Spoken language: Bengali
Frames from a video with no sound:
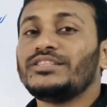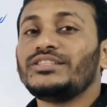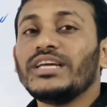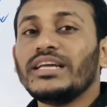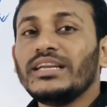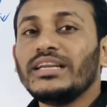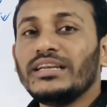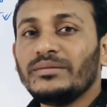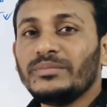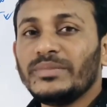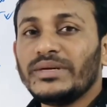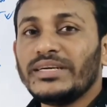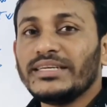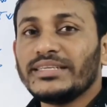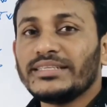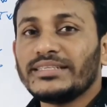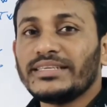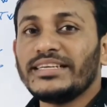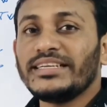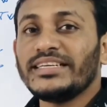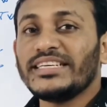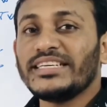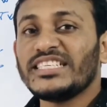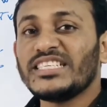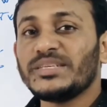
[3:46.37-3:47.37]

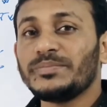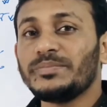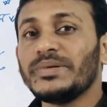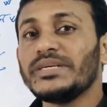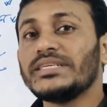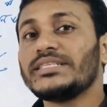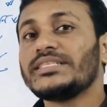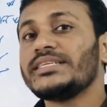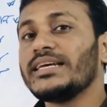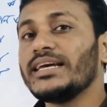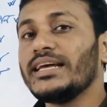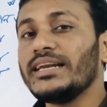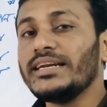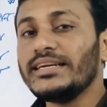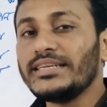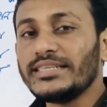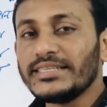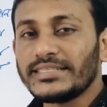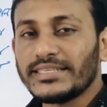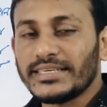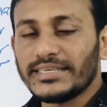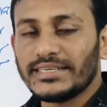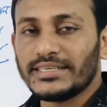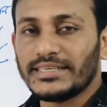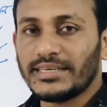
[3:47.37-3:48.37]
টেলিমেডিসিন স্পেশিয়ালিটি
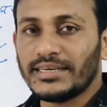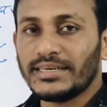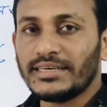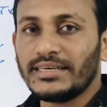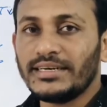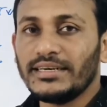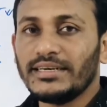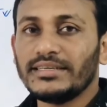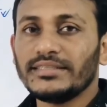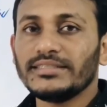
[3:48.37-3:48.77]
সেন্টার